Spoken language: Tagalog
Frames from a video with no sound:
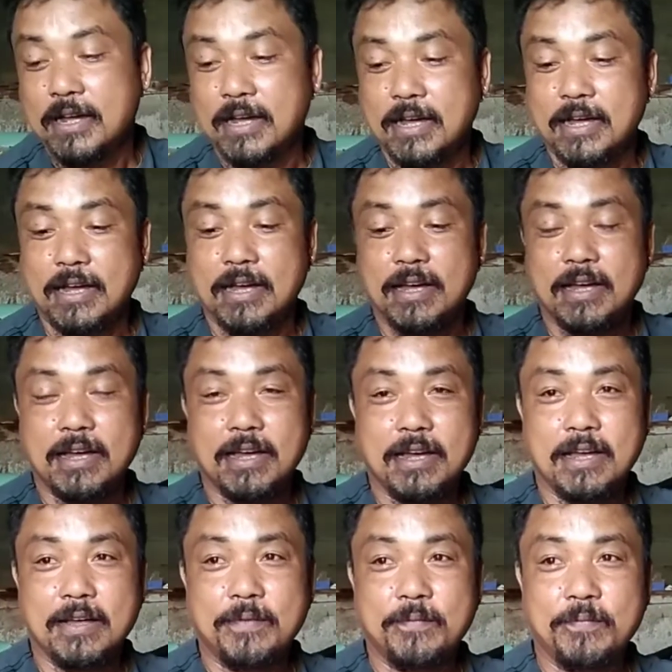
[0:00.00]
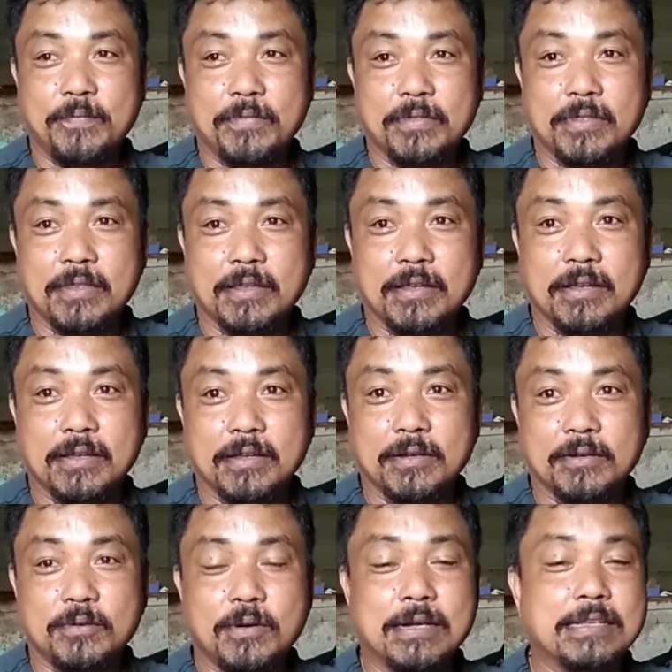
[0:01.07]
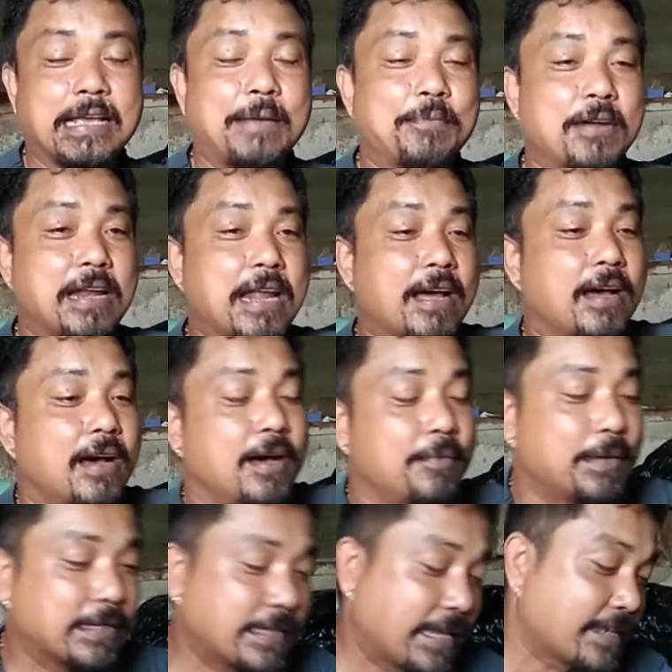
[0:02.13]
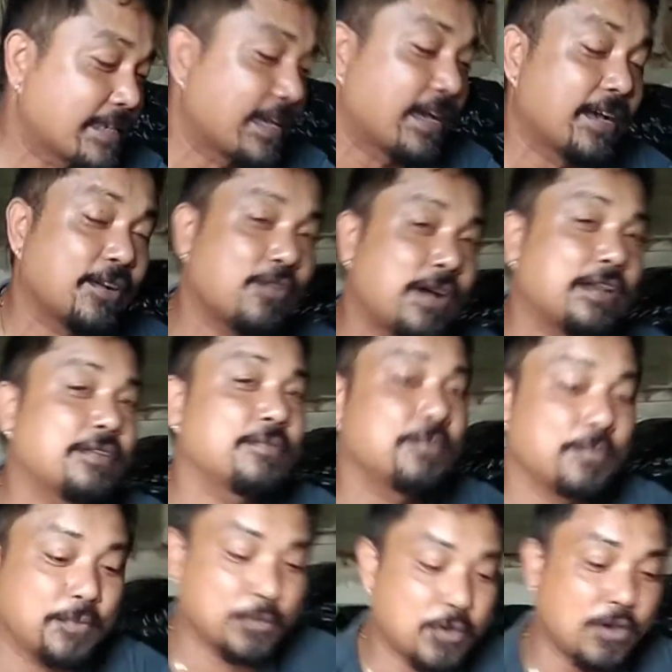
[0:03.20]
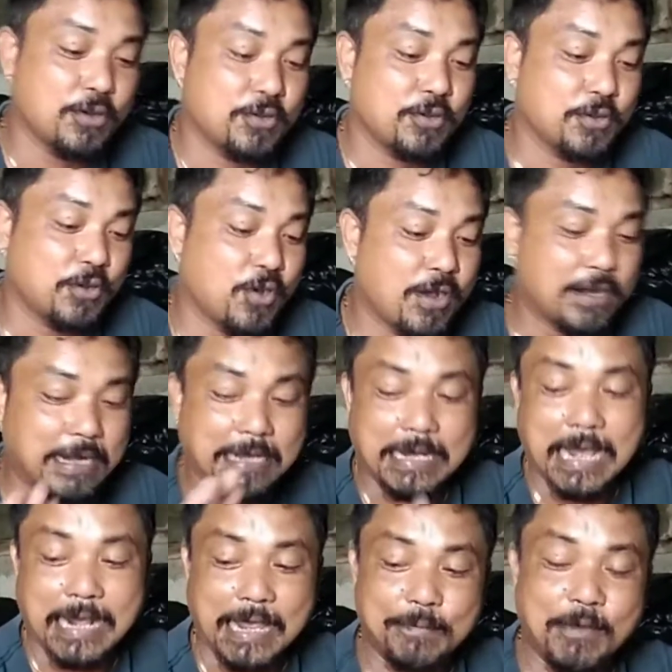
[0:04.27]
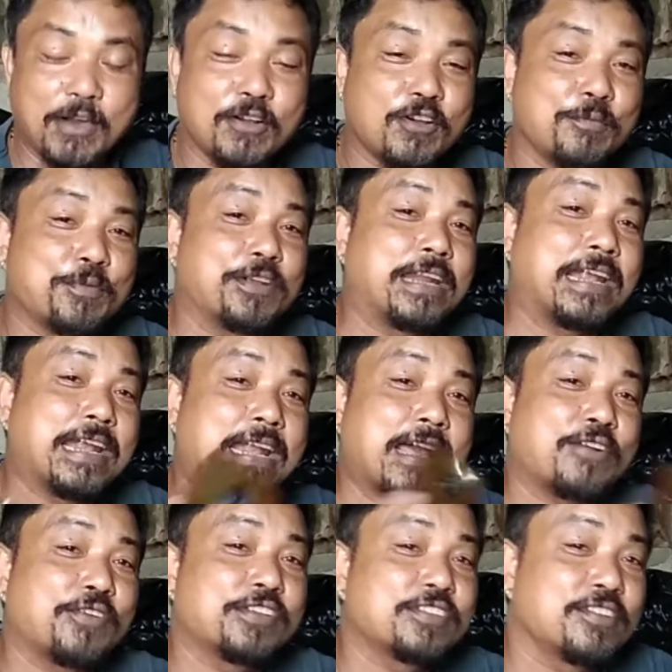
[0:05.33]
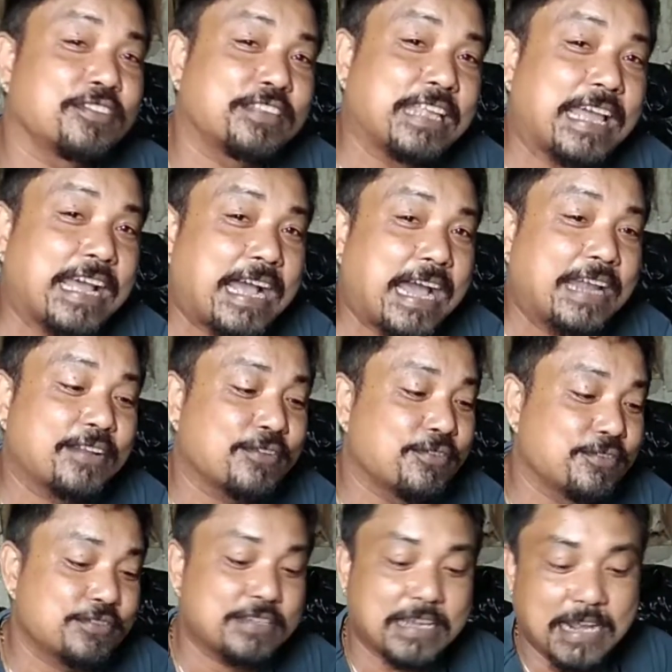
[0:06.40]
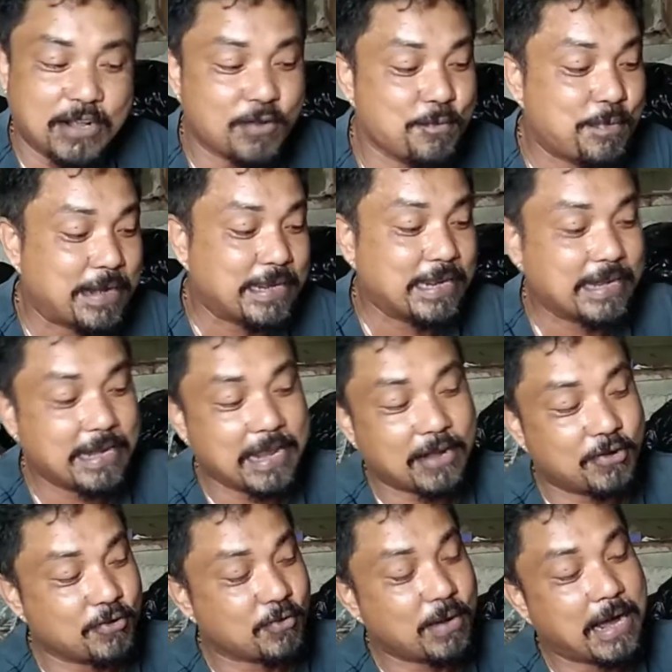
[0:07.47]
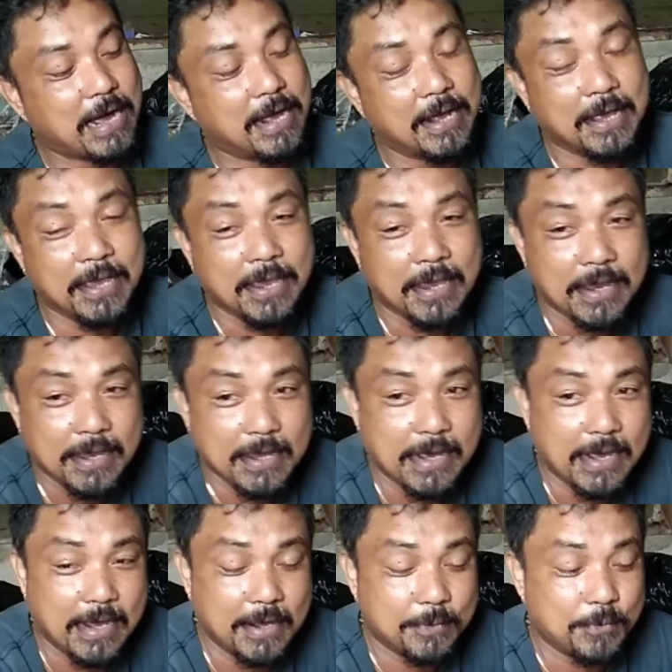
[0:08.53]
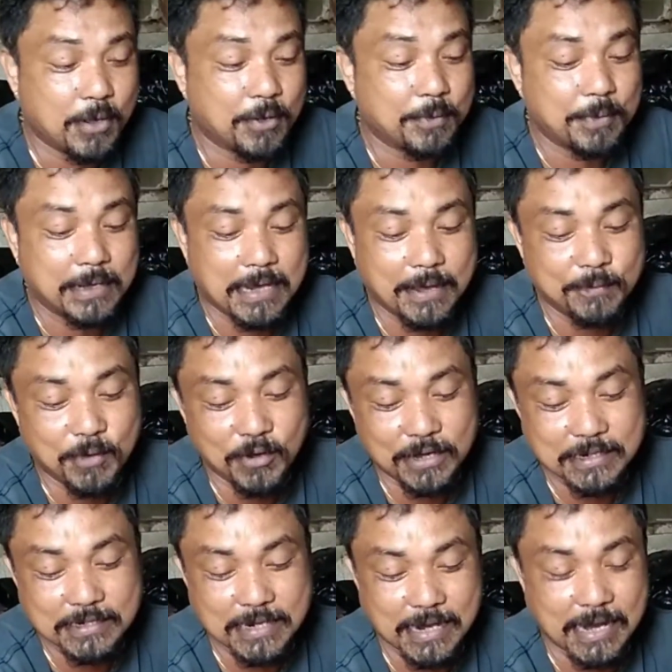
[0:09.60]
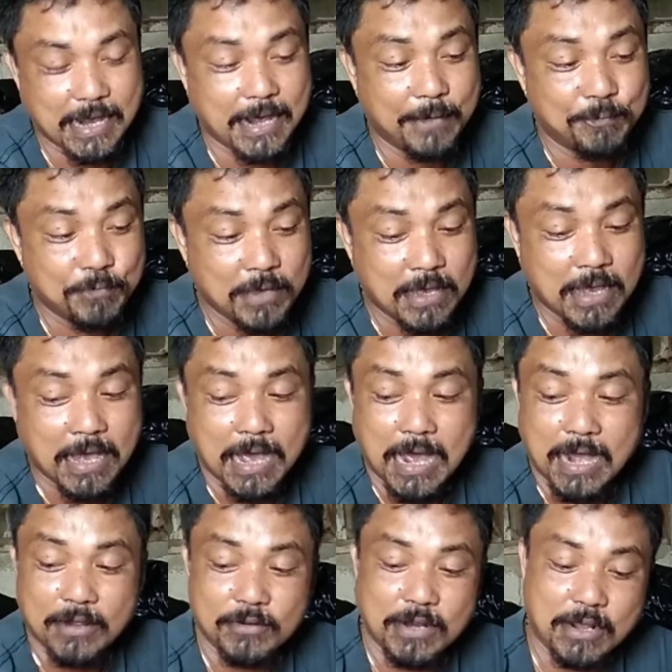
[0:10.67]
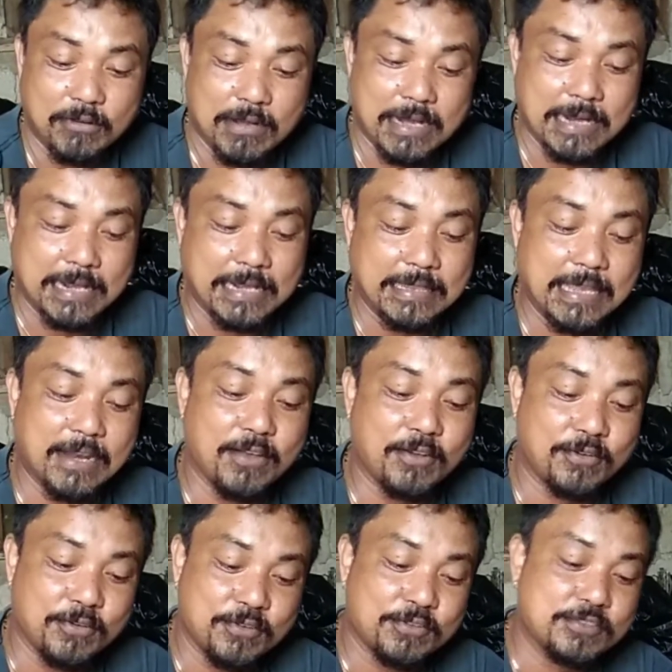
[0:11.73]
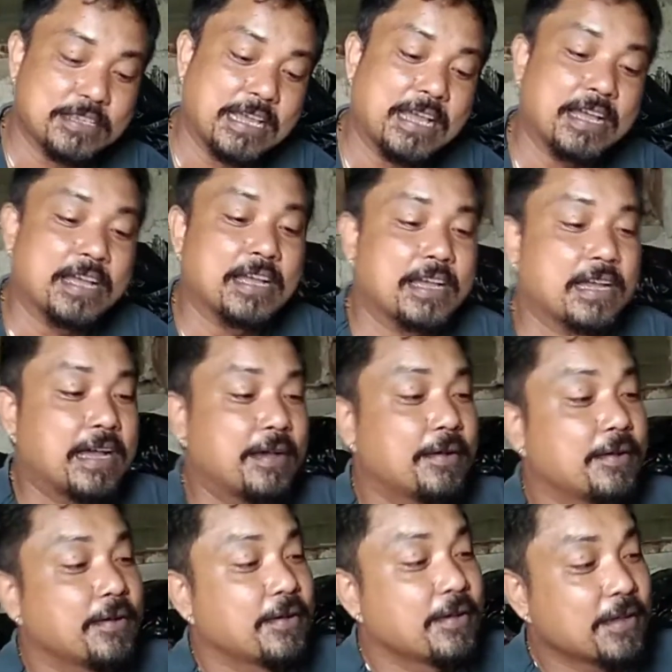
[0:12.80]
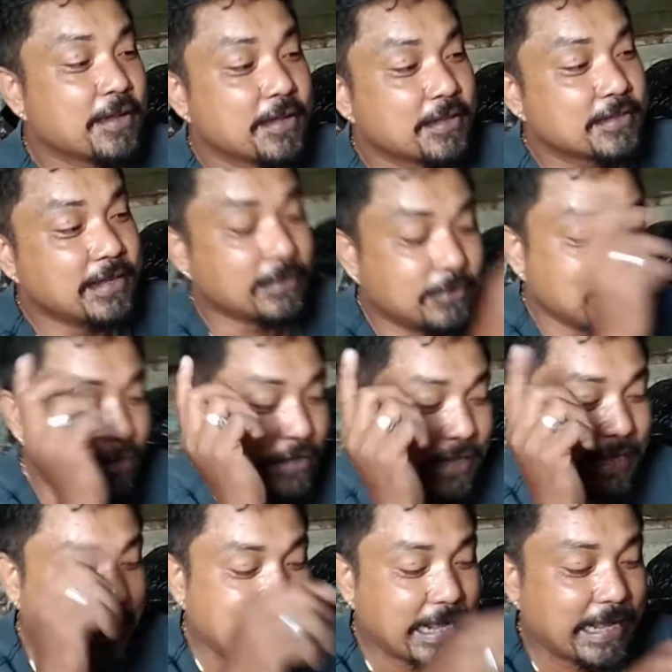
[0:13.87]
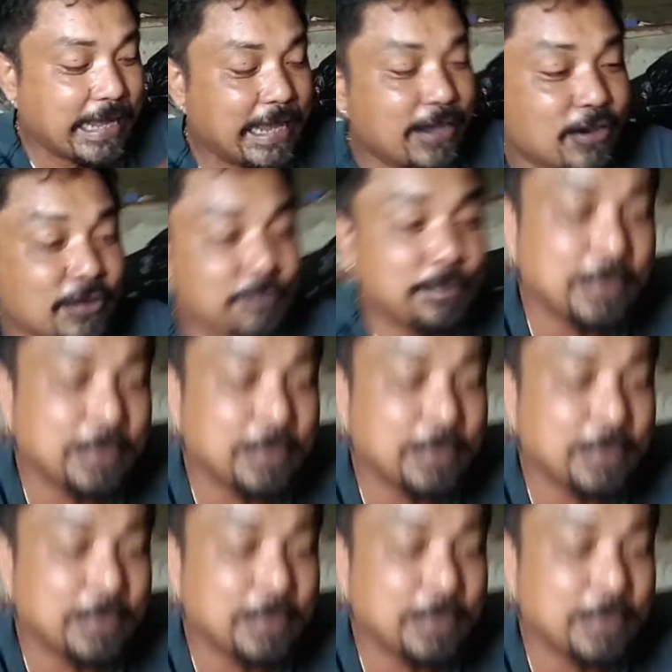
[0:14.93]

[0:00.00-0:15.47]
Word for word: ah kuan gyapon la ah, basta sa kuan Hibo, kung- ano? kung- nakahibaw ako pero di na ako isulti angan kung unsa nga kompanya ni nako kuha nga bawal pada mao ni siya nga ako ako lang nagitan ako kung unsa Sakto gid ay. sakto gid ang yang giingon